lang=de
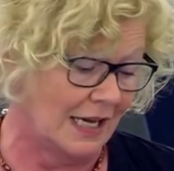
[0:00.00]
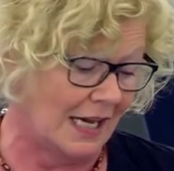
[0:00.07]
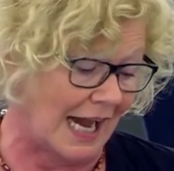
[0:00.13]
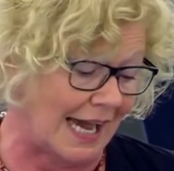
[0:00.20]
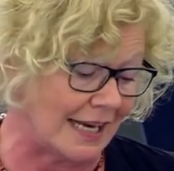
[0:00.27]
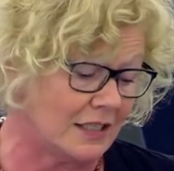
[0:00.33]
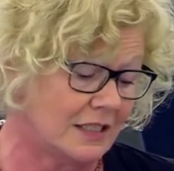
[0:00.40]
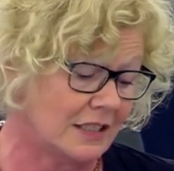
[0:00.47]

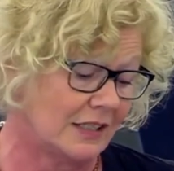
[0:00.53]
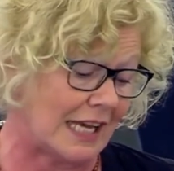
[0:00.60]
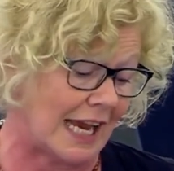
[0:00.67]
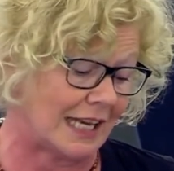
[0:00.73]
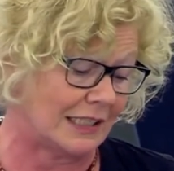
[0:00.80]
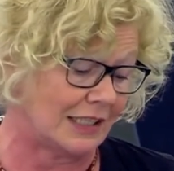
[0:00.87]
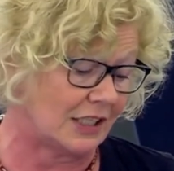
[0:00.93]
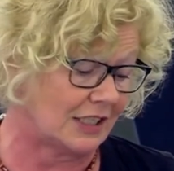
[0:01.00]
Handeln Sie
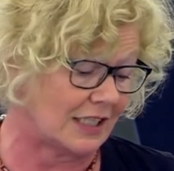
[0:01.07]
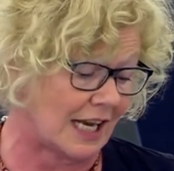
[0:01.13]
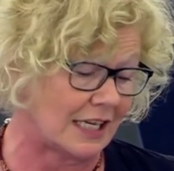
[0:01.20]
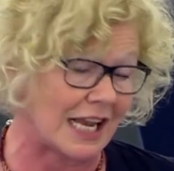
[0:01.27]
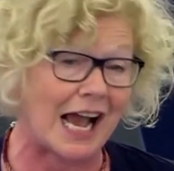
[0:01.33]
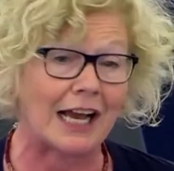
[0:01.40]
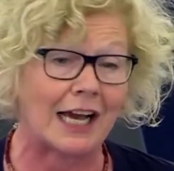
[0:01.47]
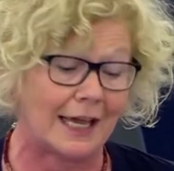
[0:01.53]
endlich
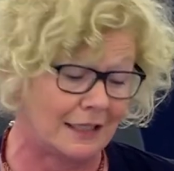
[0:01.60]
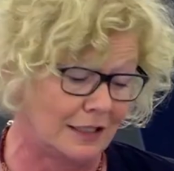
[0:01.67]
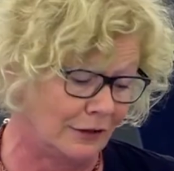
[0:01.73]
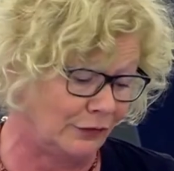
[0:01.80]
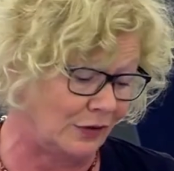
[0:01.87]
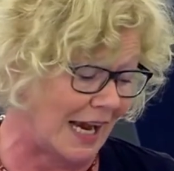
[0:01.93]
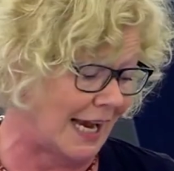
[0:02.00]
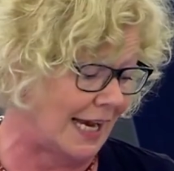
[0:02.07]
danach, handeln
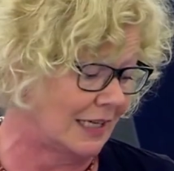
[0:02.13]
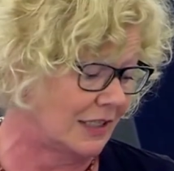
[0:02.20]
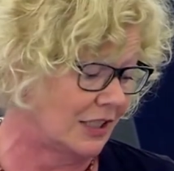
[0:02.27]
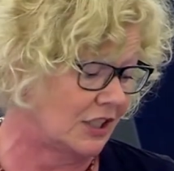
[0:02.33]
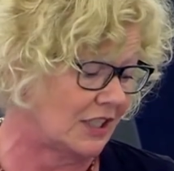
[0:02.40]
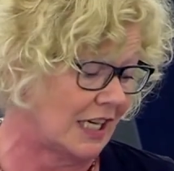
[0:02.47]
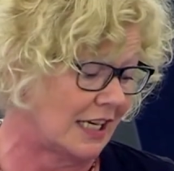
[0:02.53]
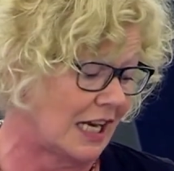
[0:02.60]
wir
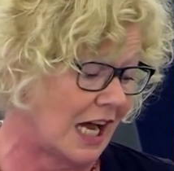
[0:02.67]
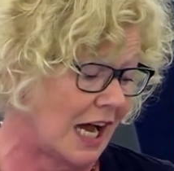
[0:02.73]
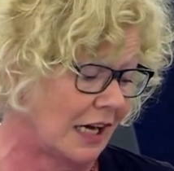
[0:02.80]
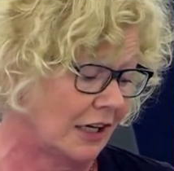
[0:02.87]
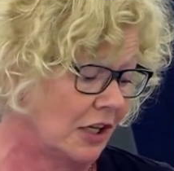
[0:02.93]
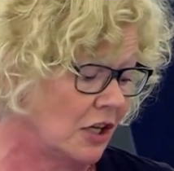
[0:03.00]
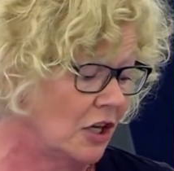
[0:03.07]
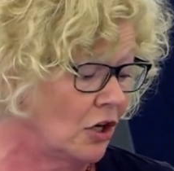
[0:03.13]
endlich
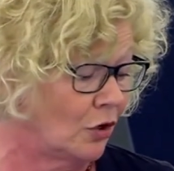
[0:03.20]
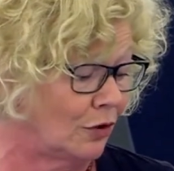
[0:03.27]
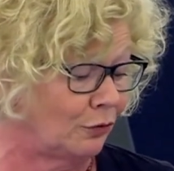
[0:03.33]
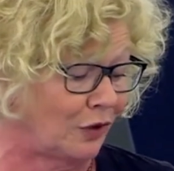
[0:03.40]
danach und